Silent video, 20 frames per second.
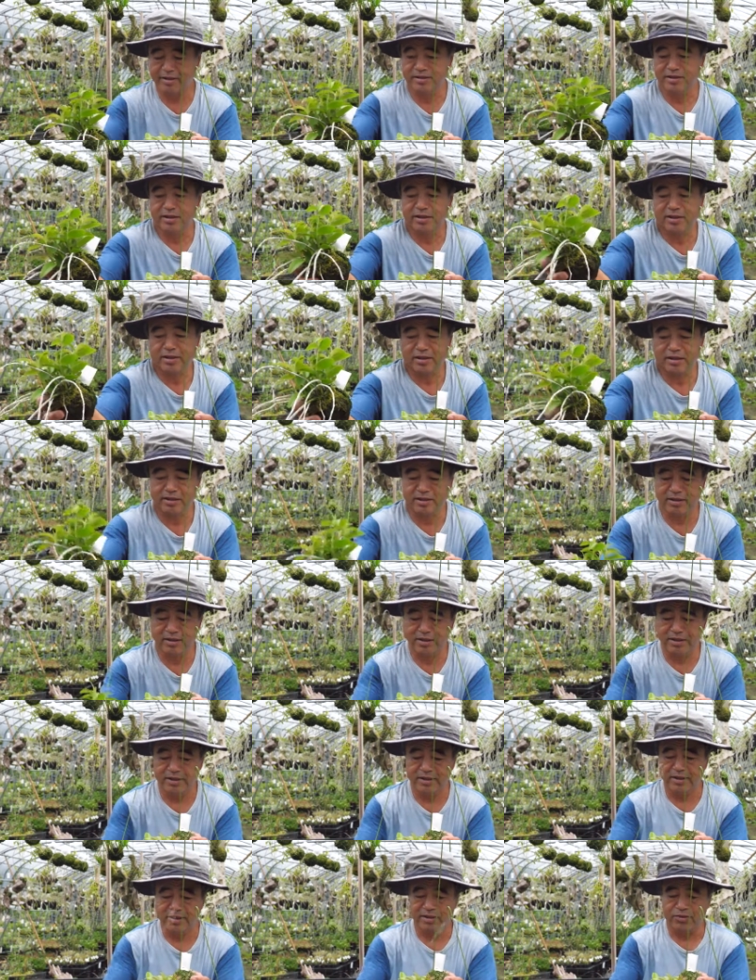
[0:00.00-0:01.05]
すから
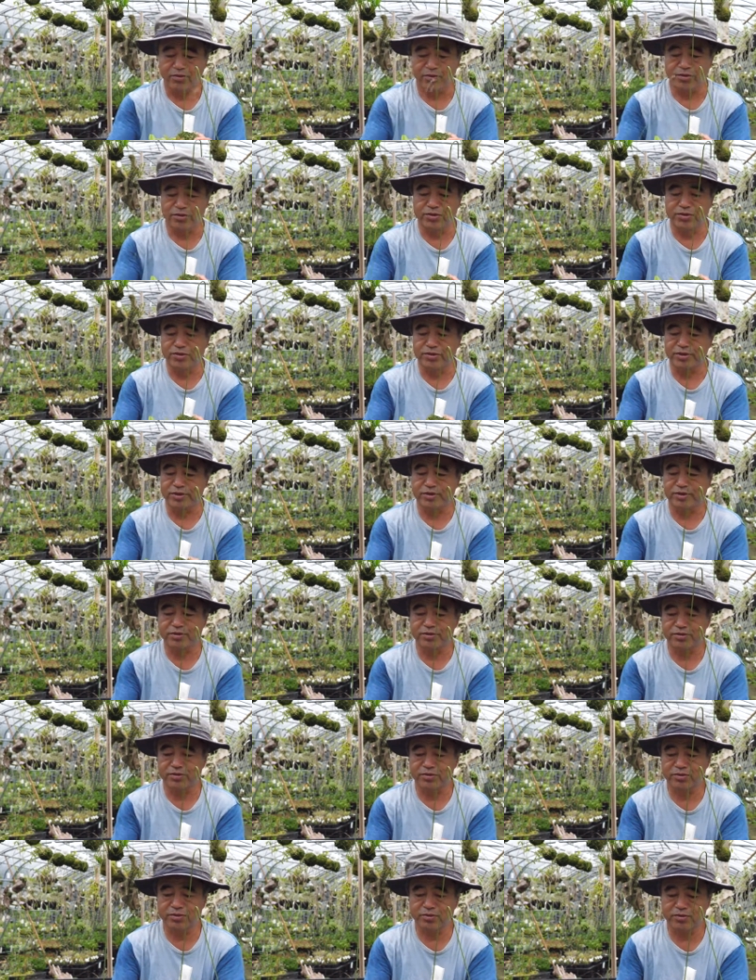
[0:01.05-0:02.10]
こういうふうに作っ
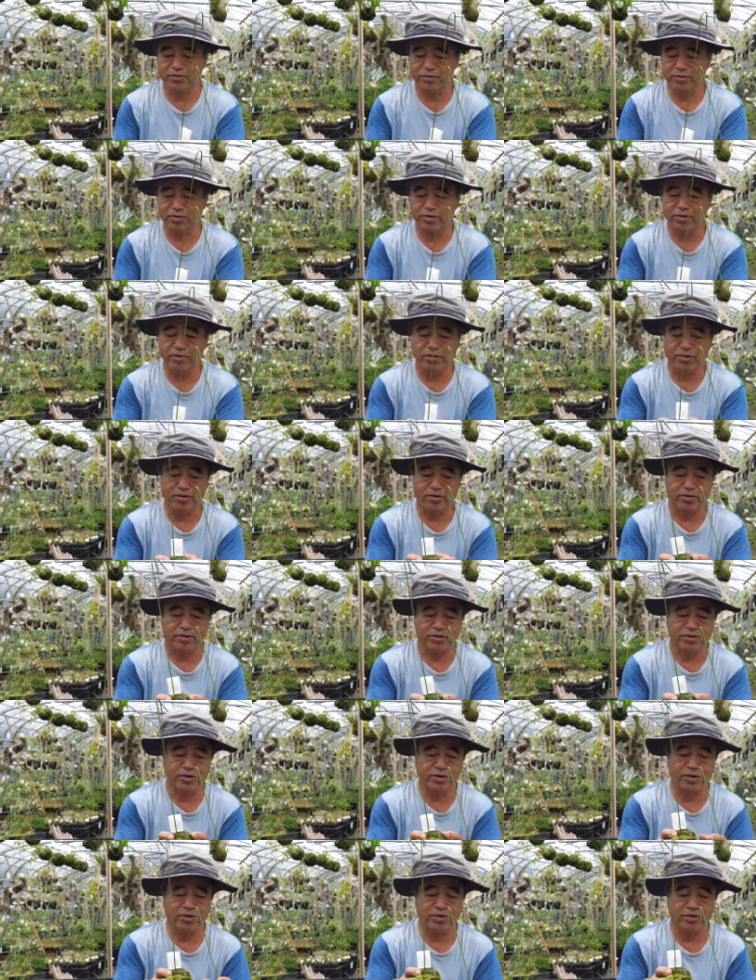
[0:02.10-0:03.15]
ておくと
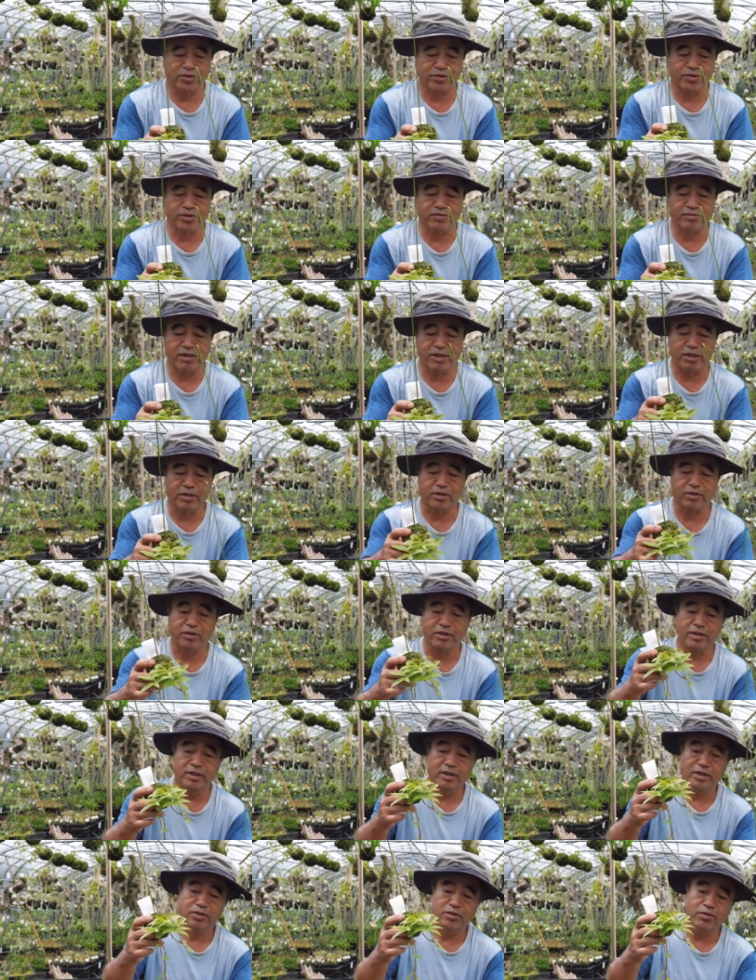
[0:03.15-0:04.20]
次の年は
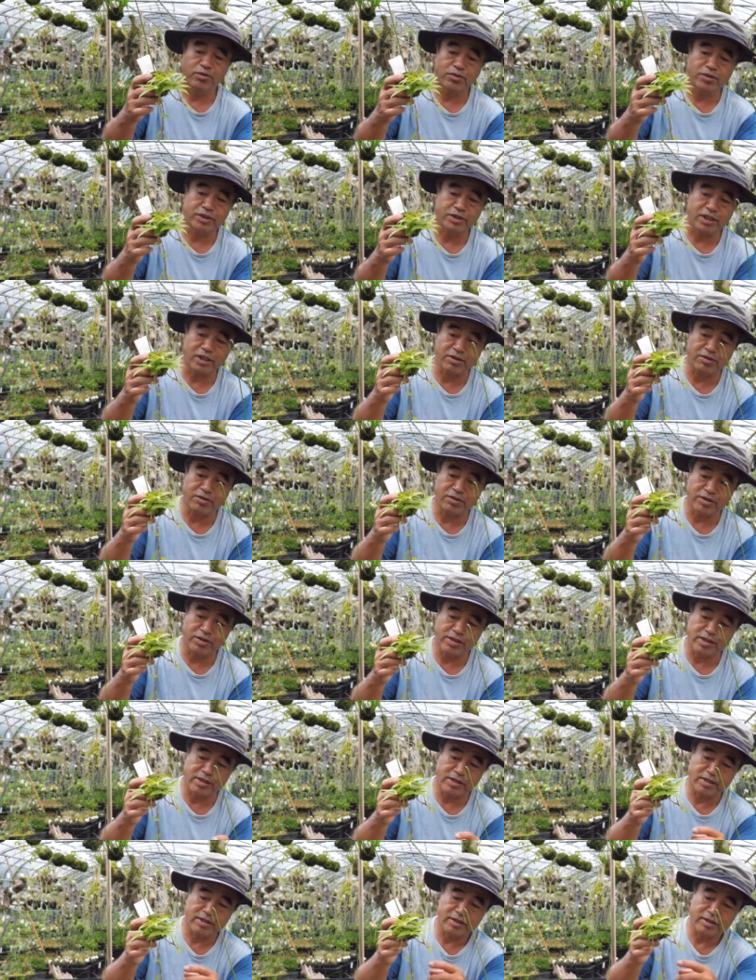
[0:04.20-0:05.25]
この下の
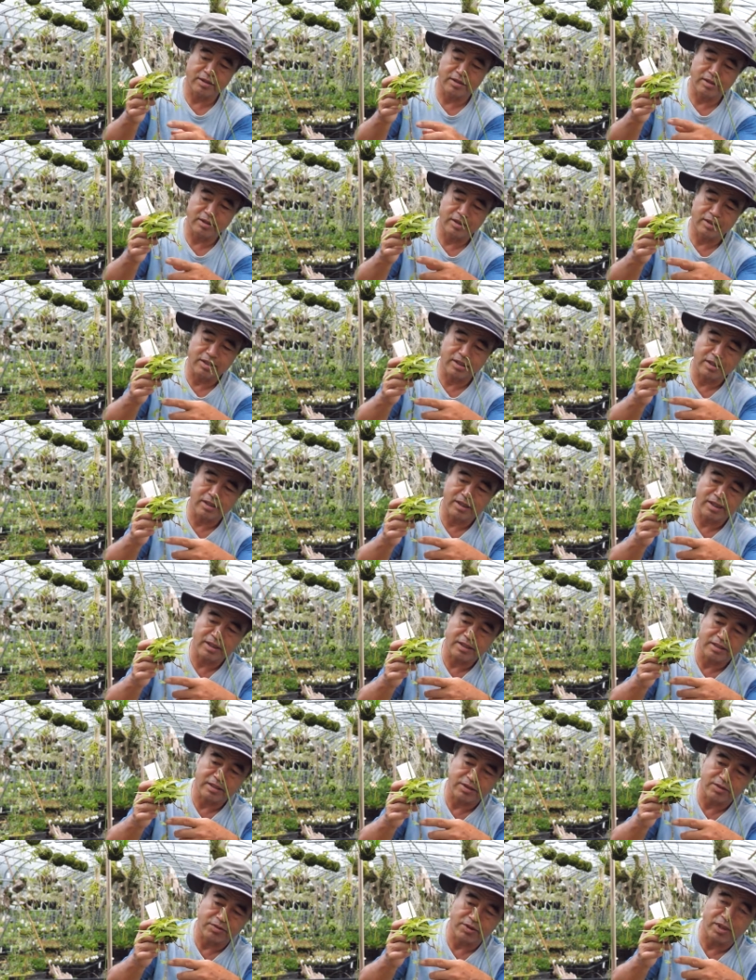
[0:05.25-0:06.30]
枝が
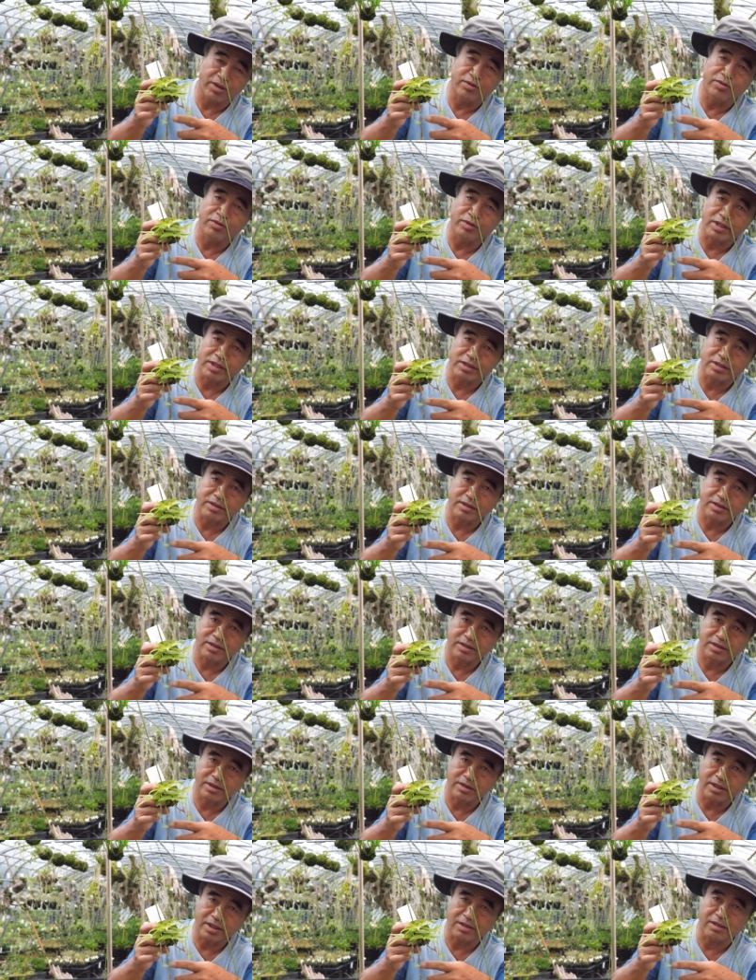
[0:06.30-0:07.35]
去年の
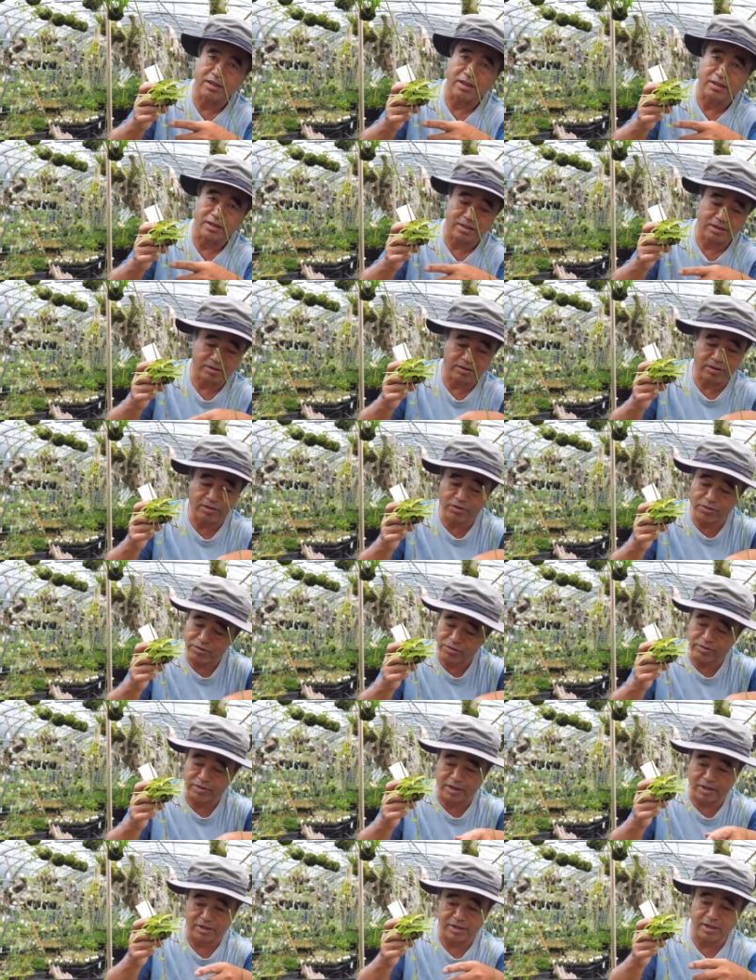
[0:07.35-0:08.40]
やつなんですねこう
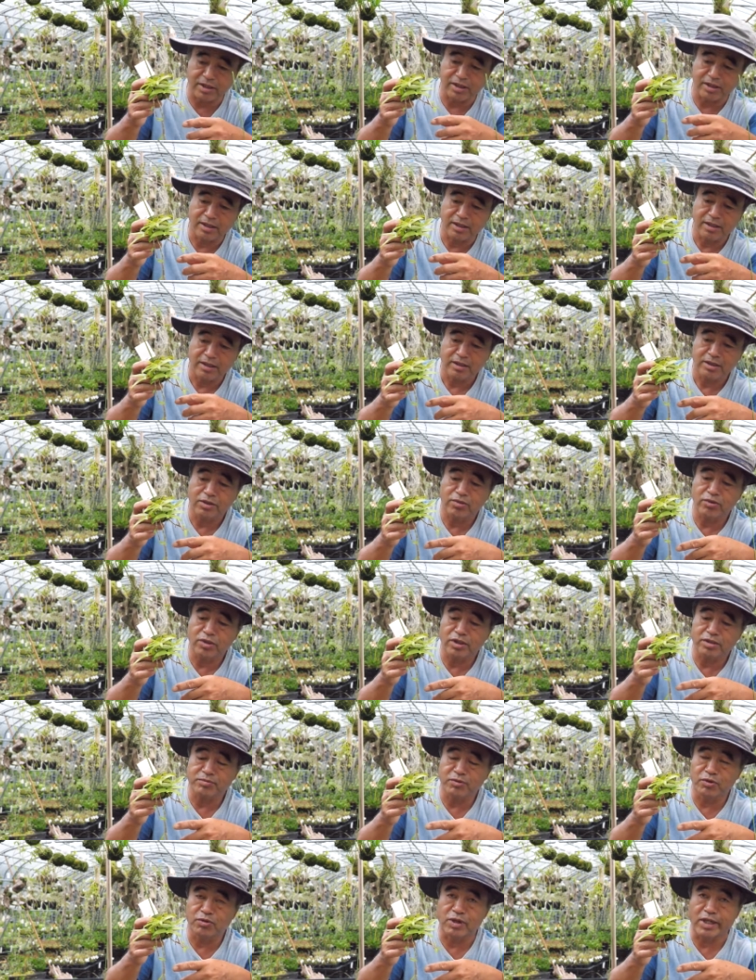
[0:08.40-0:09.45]
いうやつででこれ
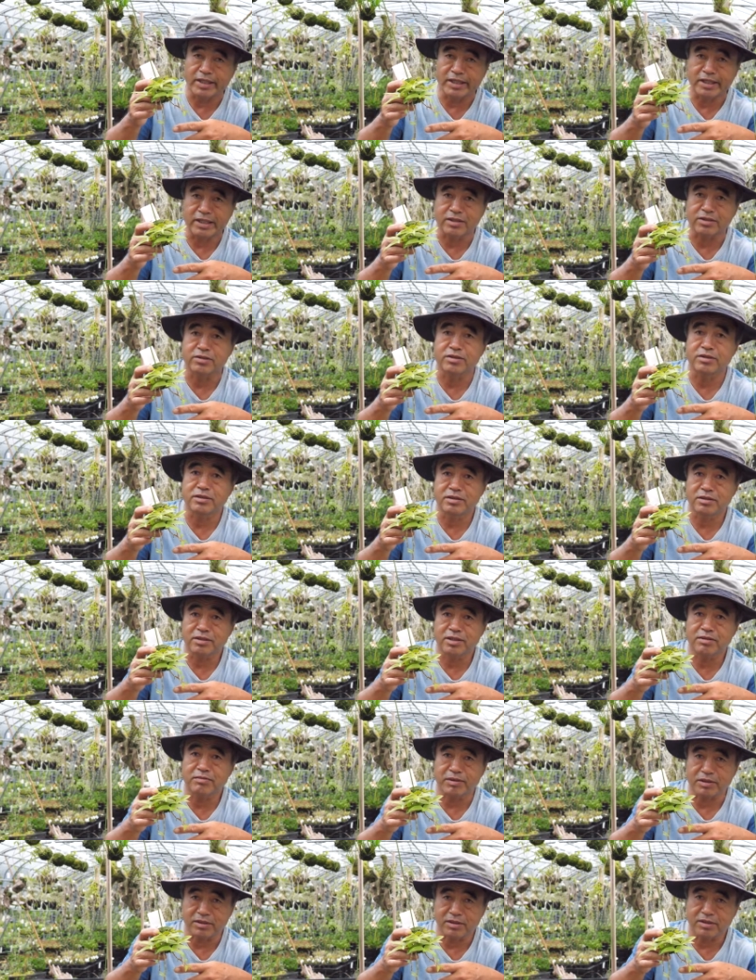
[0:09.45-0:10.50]
にもう花がつ
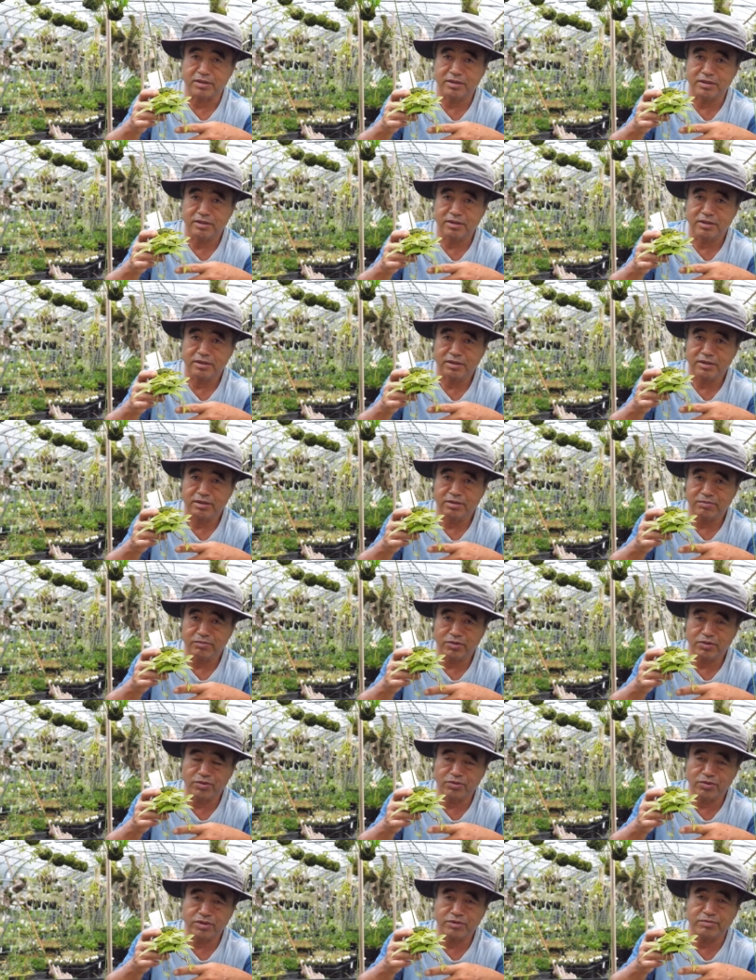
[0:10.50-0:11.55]
きますも
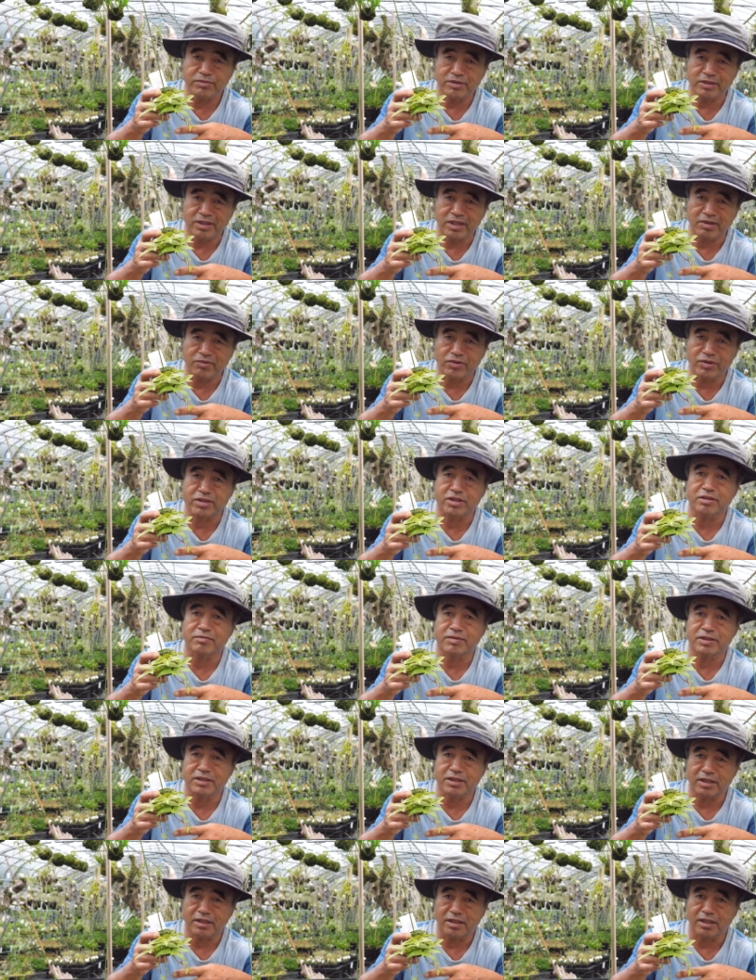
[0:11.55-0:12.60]
う今年も何個かつきま
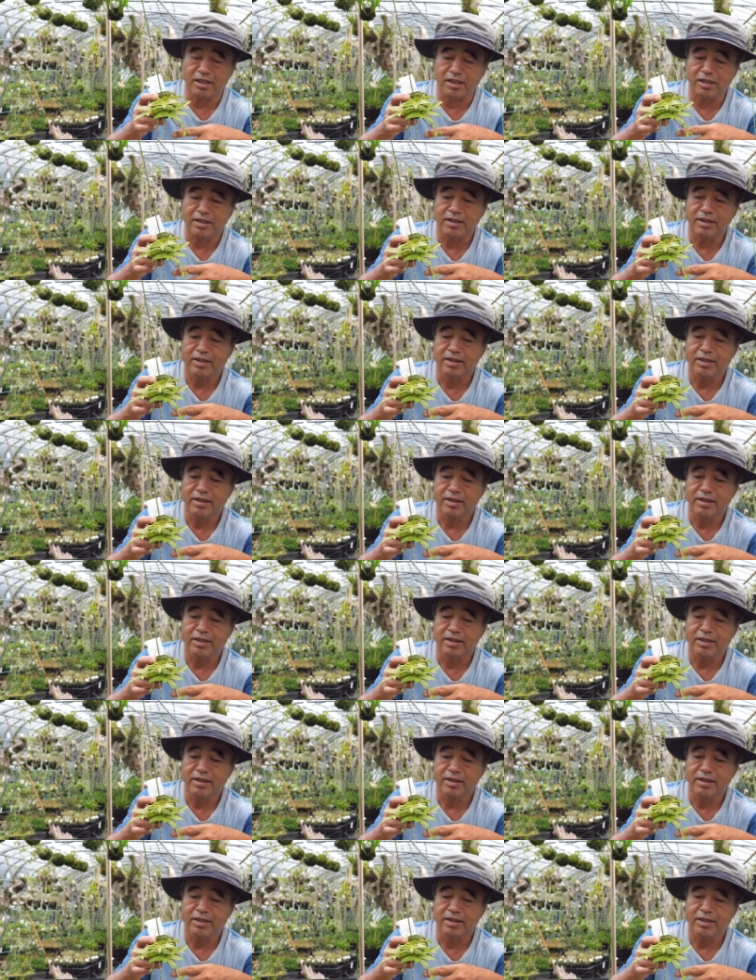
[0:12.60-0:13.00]
したんで、はい、